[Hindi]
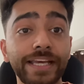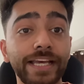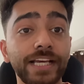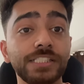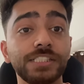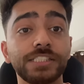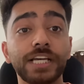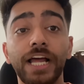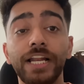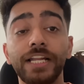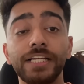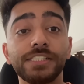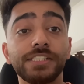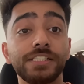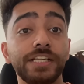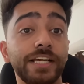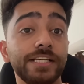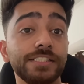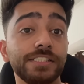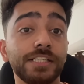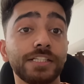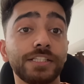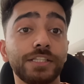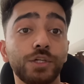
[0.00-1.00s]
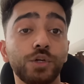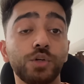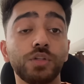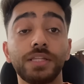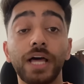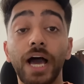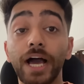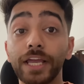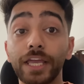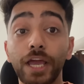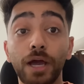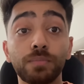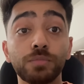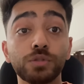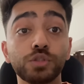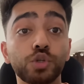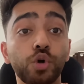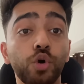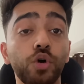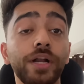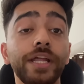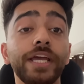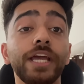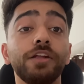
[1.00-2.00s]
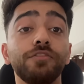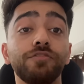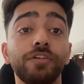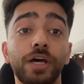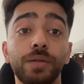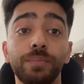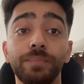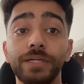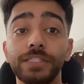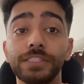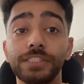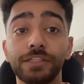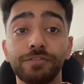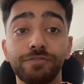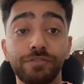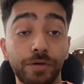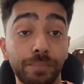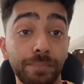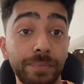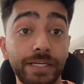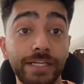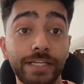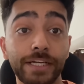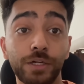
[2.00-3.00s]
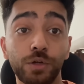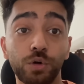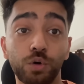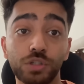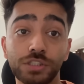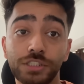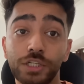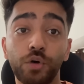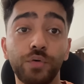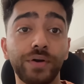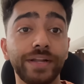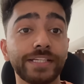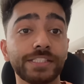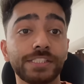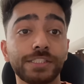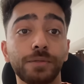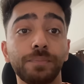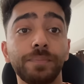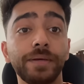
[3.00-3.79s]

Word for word: गीक्स चैलेंज ले सकते हो ताकि आप उस कोडिंग एनवायरमेंट से फेमिलियर हो जाओ टेस्ट से